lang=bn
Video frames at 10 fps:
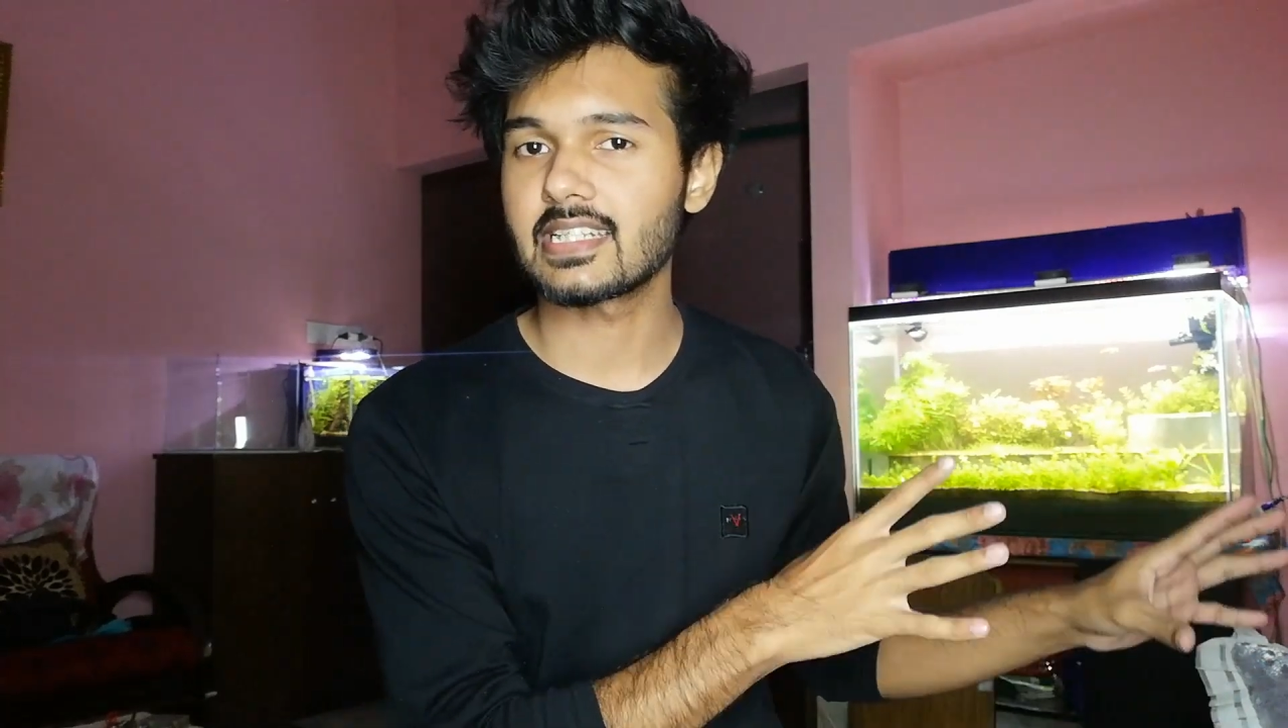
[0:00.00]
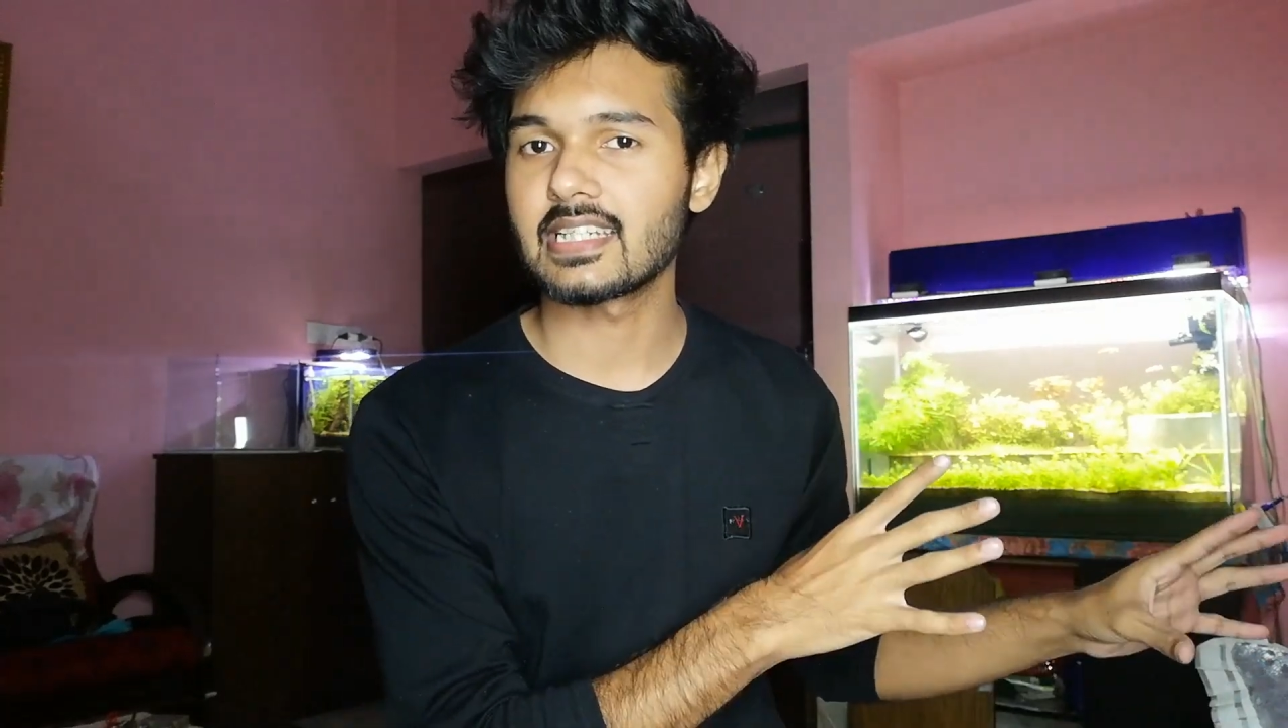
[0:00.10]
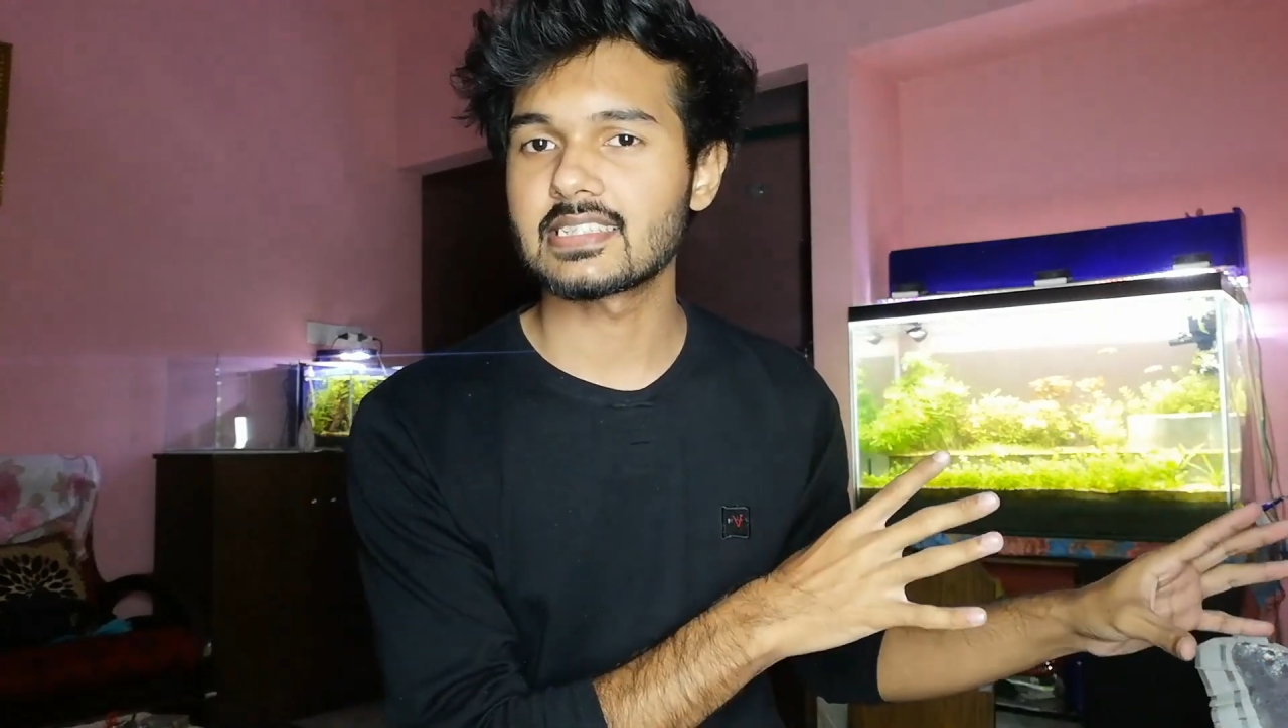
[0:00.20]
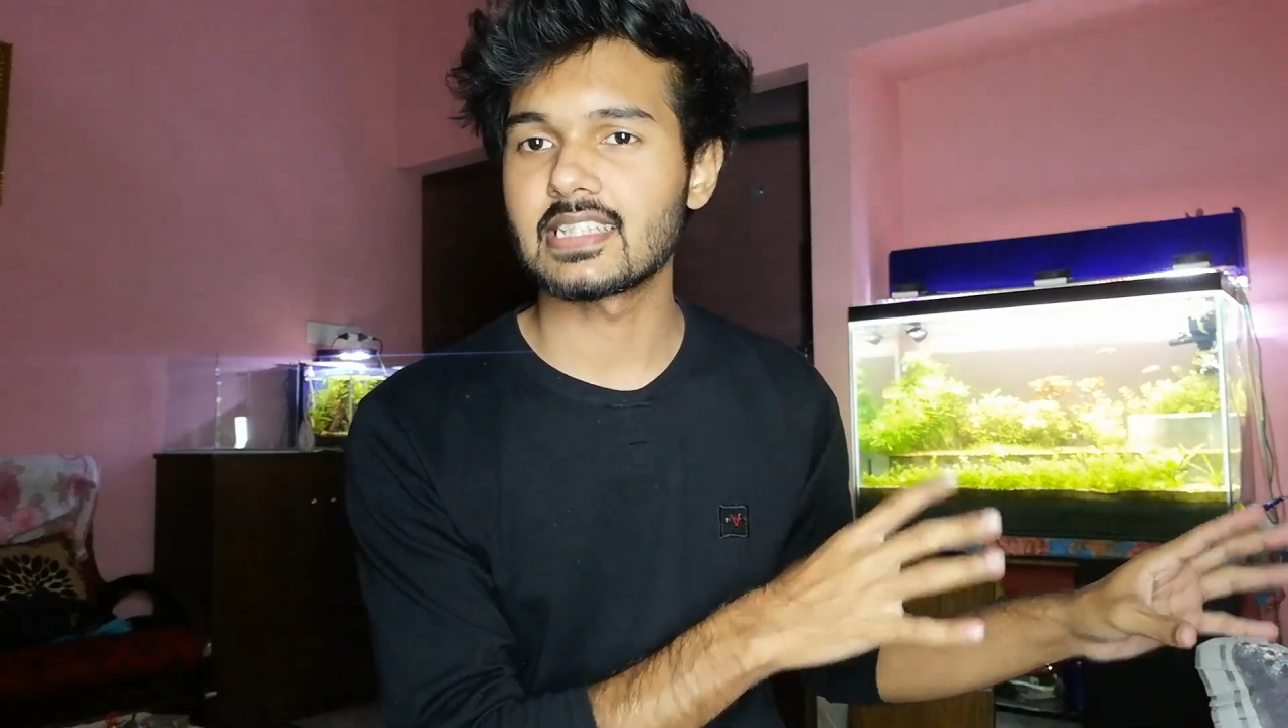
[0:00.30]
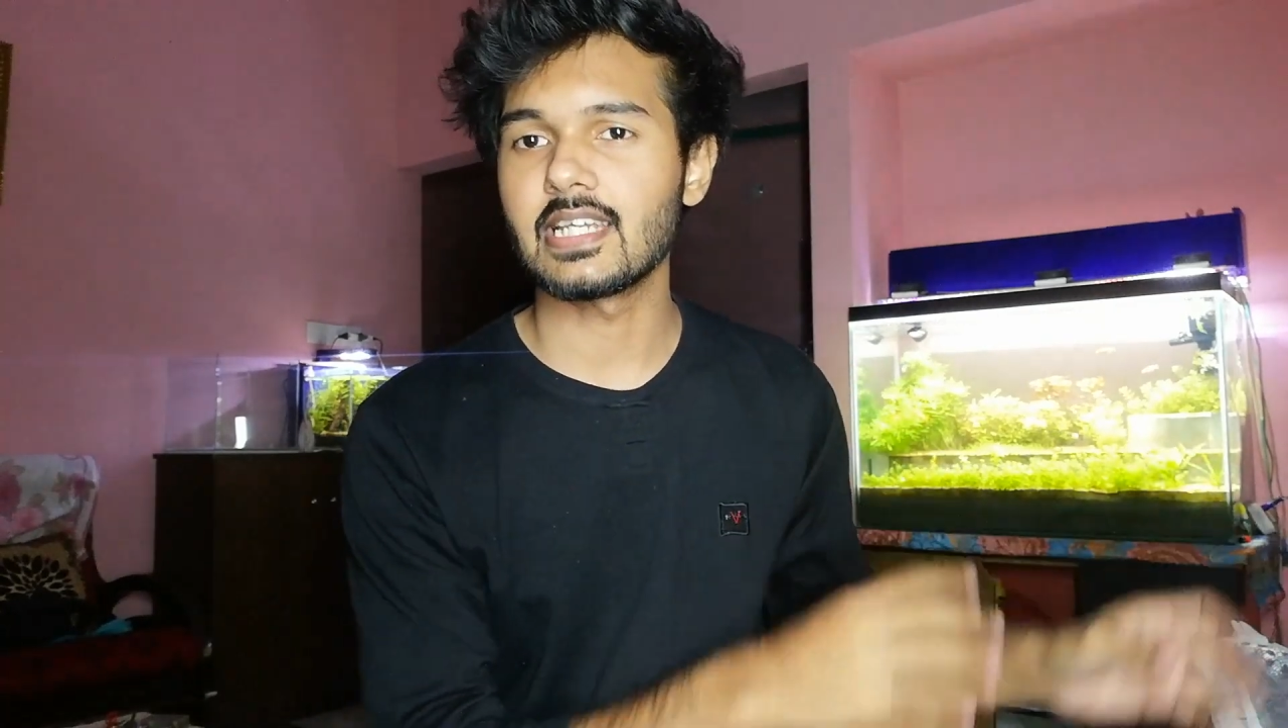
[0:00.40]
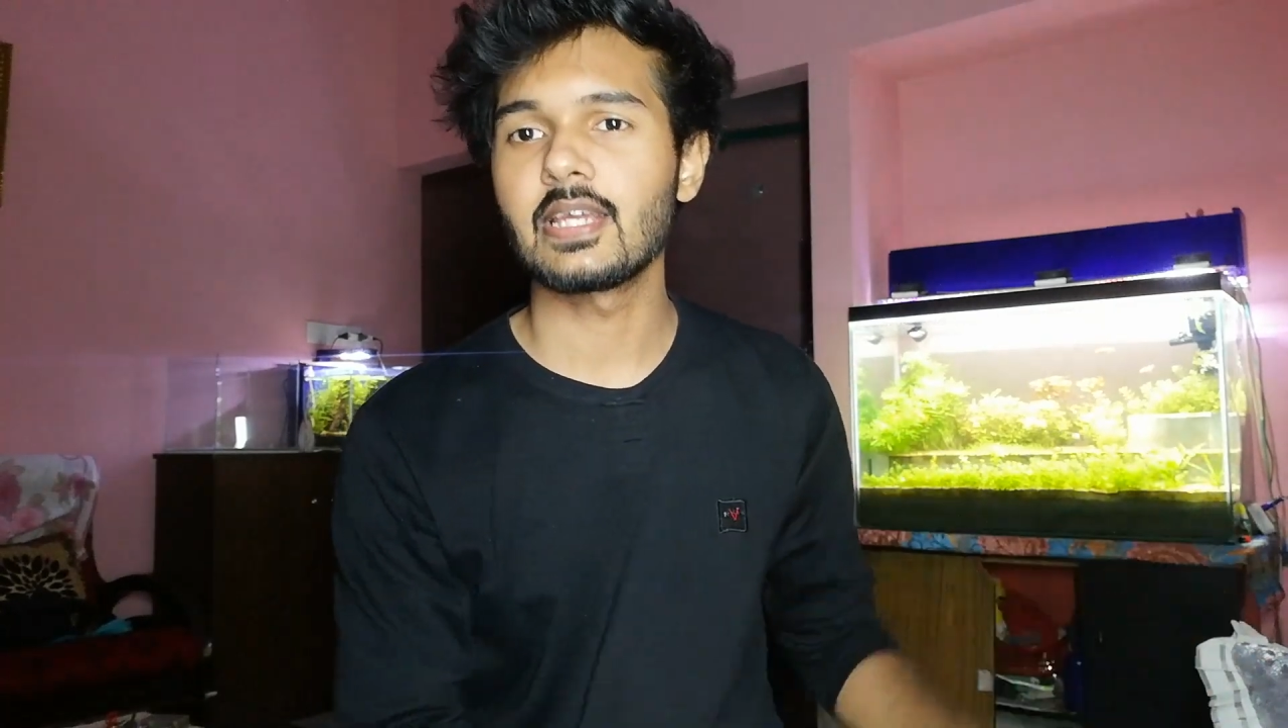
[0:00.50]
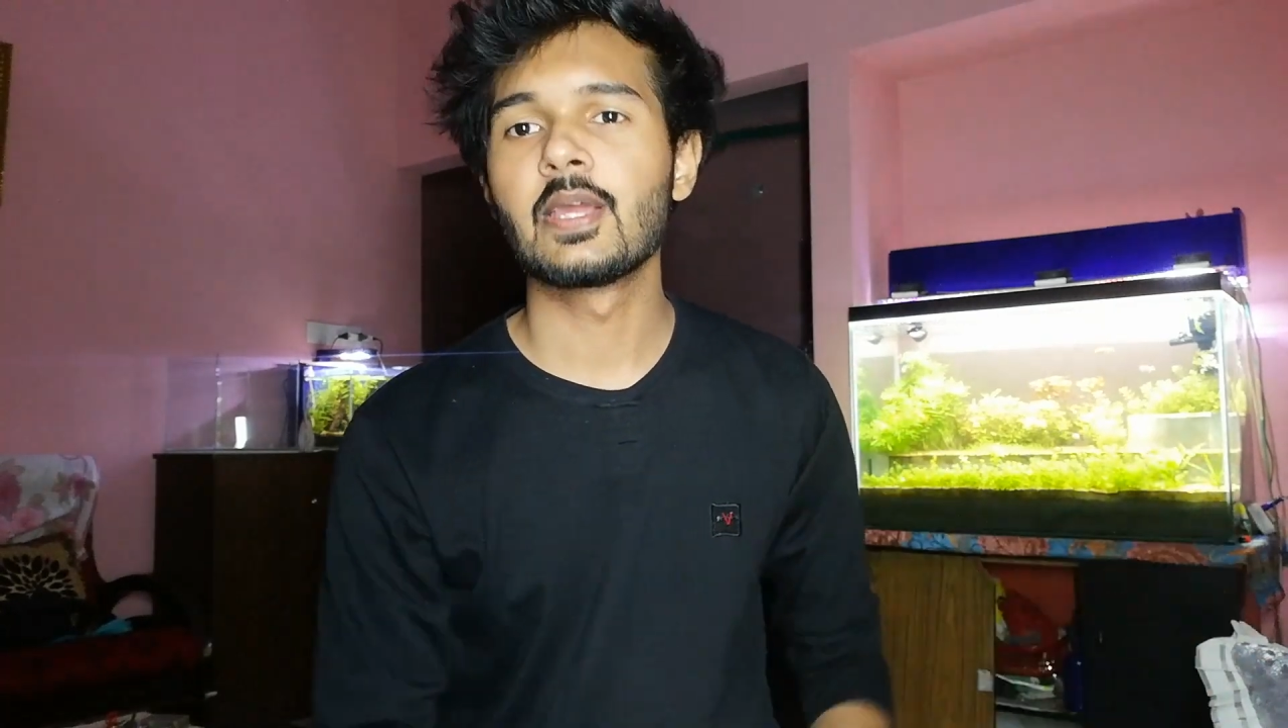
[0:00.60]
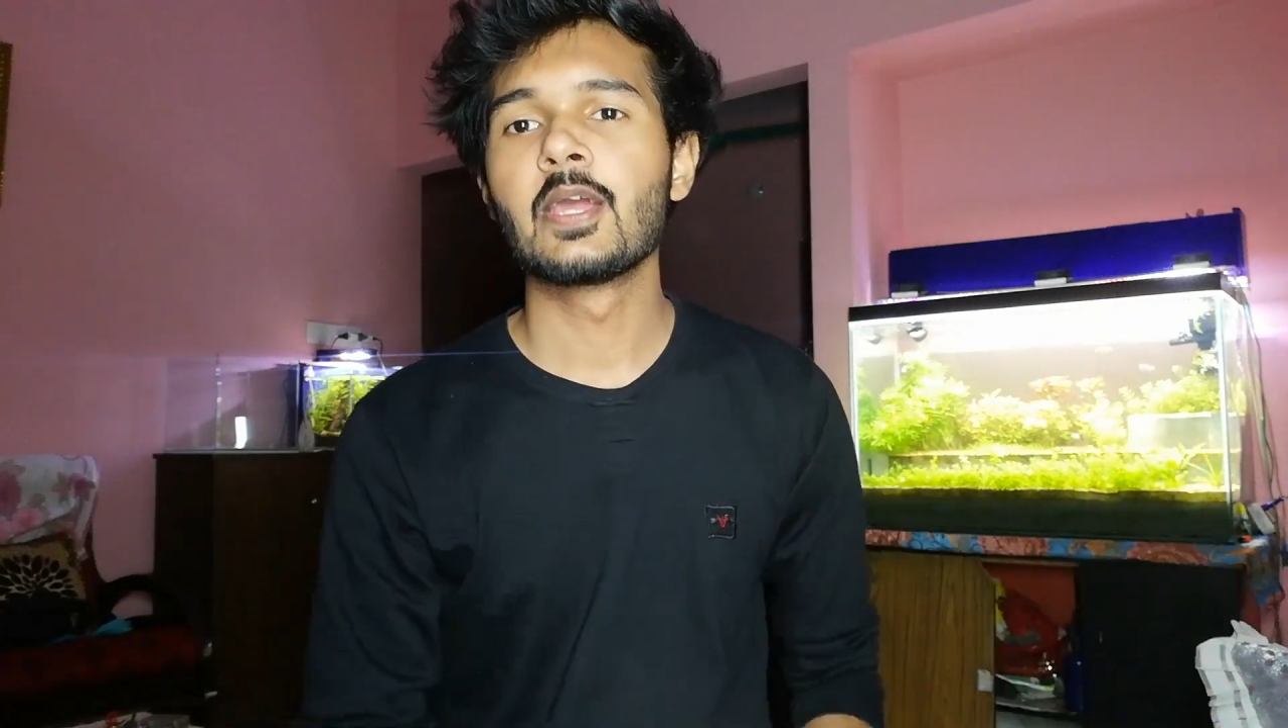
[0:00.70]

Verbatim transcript: একটা আছে